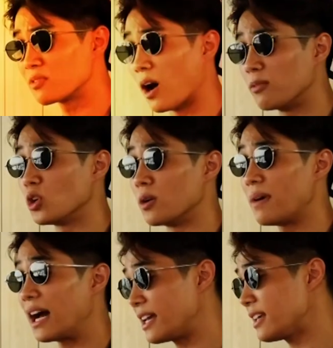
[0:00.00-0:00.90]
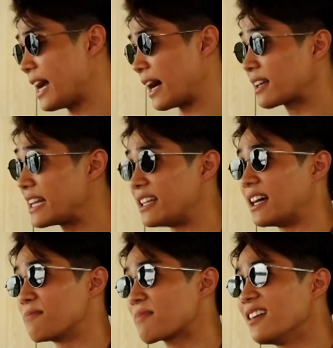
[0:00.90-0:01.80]
ตอบโจทย์มากและอีกอย่างกลิ่น
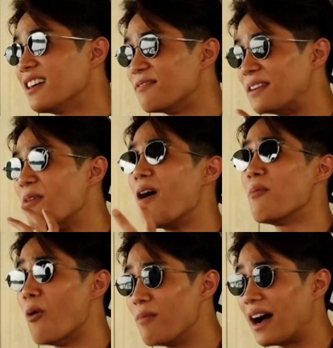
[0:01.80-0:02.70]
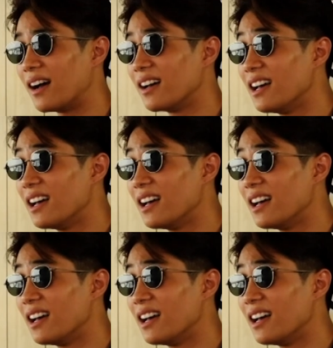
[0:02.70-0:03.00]
อ่ะมันเหมาะกับผมอ่ะ